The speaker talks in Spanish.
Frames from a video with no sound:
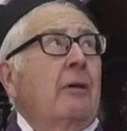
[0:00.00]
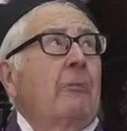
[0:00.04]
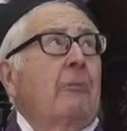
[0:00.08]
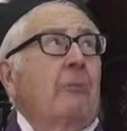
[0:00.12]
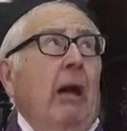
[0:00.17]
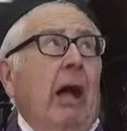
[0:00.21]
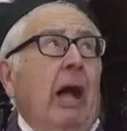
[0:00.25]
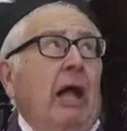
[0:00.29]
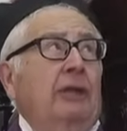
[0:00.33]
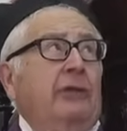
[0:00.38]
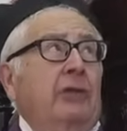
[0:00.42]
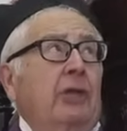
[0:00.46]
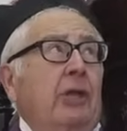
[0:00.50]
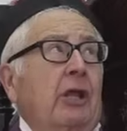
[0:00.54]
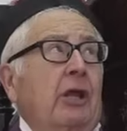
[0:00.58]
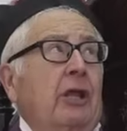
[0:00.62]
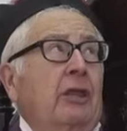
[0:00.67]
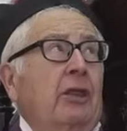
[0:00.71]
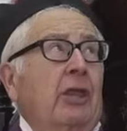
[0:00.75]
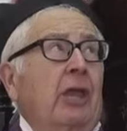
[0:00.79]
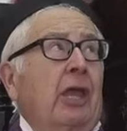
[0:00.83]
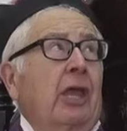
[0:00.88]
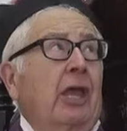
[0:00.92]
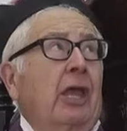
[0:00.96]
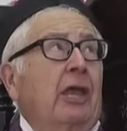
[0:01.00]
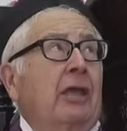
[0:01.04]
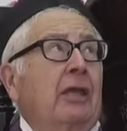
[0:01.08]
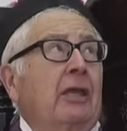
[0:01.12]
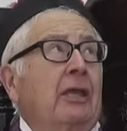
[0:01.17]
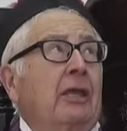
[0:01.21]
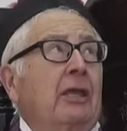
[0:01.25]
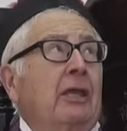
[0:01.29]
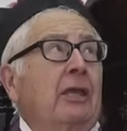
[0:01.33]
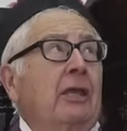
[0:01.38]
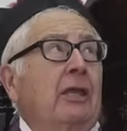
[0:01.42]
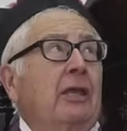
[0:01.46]
Mater
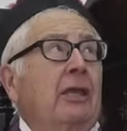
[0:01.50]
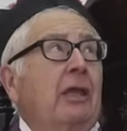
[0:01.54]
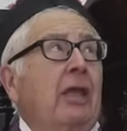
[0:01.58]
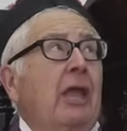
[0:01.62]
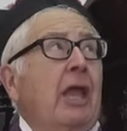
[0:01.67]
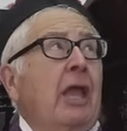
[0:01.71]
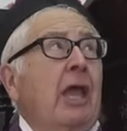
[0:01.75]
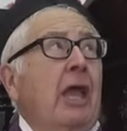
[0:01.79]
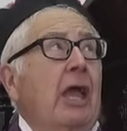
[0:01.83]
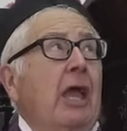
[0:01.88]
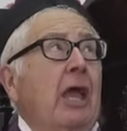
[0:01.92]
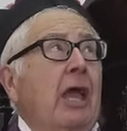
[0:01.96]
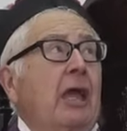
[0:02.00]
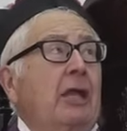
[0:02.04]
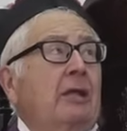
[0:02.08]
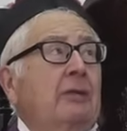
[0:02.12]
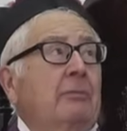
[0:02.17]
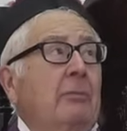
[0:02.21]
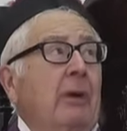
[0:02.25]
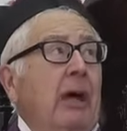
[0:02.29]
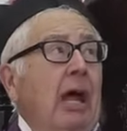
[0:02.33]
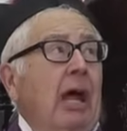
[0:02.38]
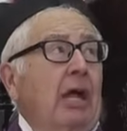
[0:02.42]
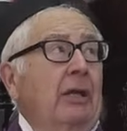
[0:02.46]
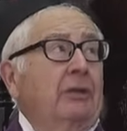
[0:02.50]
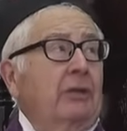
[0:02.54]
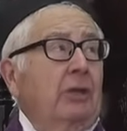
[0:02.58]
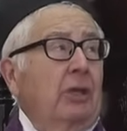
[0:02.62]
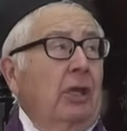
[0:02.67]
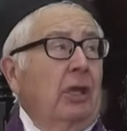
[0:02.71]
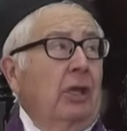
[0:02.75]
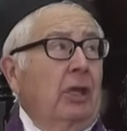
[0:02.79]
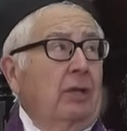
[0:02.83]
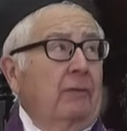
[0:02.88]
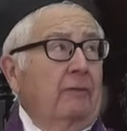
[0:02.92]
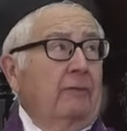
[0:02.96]
Dei et
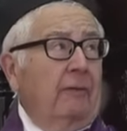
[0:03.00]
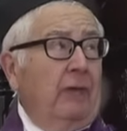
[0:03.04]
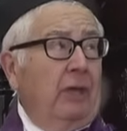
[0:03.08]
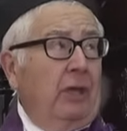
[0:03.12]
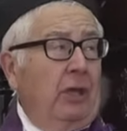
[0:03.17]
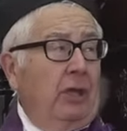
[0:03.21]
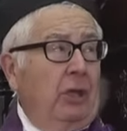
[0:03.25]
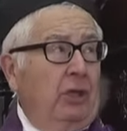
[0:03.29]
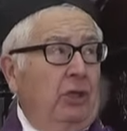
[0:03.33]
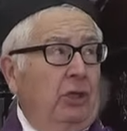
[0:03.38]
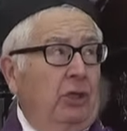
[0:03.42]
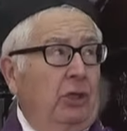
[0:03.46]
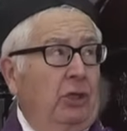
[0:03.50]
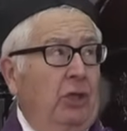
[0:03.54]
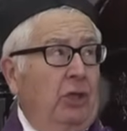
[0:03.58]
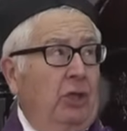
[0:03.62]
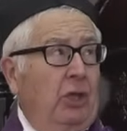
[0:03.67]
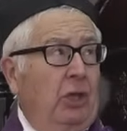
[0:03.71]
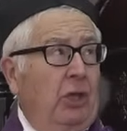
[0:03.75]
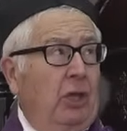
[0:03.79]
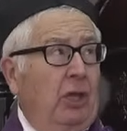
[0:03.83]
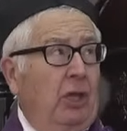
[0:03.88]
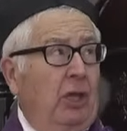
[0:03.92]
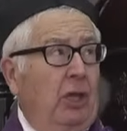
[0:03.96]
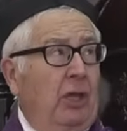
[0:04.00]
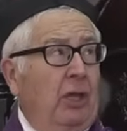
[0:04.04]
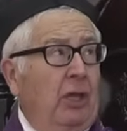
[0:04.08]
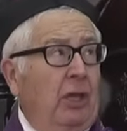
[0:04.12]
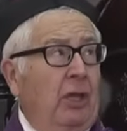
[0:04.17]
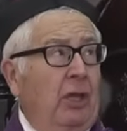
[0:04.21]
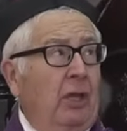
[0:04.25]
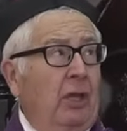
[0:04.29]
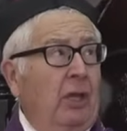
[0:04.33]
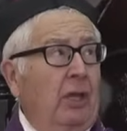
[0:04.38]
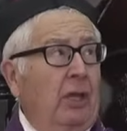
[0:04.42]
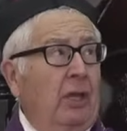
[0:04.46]
Mater
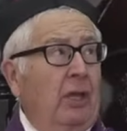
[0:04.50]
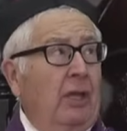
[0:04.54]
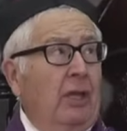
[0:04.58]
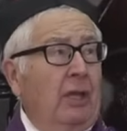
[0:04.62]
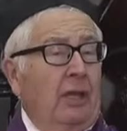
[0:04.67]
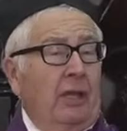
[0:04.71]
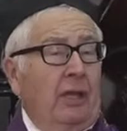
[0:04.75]
Denie.